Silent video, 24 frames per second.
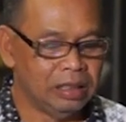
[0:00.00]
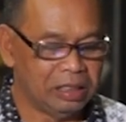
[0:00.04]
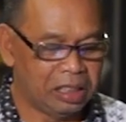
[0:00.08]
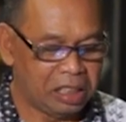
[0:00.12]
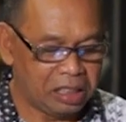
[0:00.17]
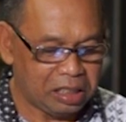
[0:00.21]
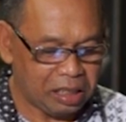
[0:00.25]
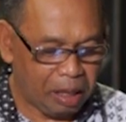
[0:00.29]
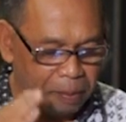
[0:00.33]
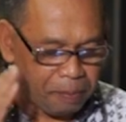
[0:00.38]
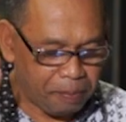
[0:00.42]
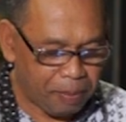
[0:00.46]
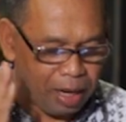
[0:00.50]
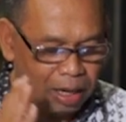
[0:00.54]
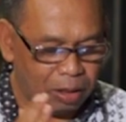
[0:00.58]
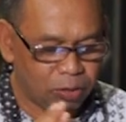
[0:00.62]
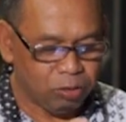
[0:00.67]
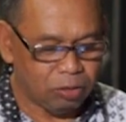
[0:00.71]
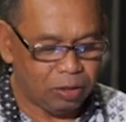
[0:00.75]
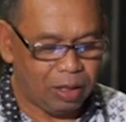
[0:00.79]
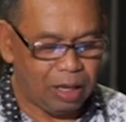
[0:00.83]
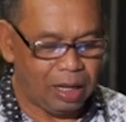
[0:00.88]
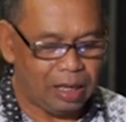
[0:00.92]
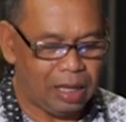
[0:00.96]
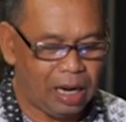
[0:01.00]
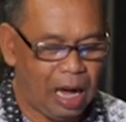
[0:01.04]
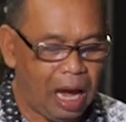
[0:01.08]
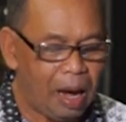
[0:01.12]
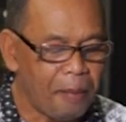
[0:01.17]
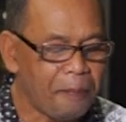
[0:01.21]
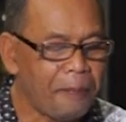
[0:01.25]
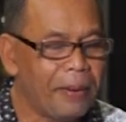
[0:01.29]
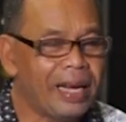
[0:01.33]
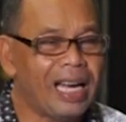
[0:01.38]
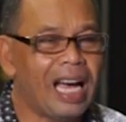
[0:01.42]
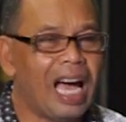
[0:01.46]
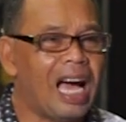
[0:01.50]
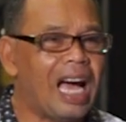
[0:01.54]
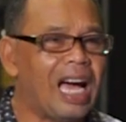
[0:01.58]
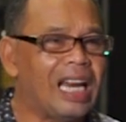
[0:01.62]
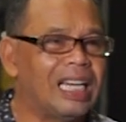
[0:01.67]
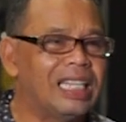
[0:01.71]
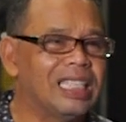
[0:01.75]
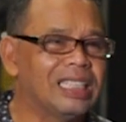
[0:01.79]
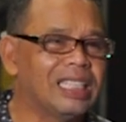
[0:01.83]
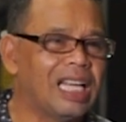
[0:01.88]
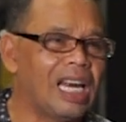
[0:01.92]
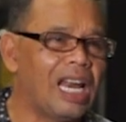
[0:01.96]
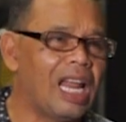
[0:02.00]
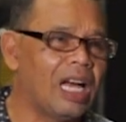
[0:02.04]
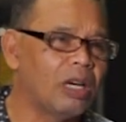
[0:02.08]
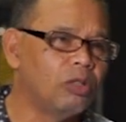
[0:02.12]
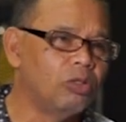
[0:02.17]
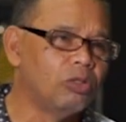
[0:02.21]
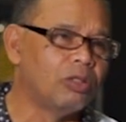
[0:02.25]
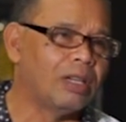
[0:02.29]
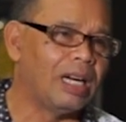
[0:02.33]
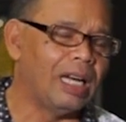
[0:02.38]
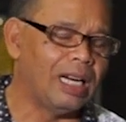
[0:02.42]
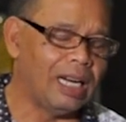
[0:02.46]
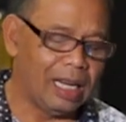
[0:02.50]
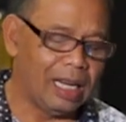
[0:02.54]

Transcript: Tetap melakukan. Apa yang akan kita lakukan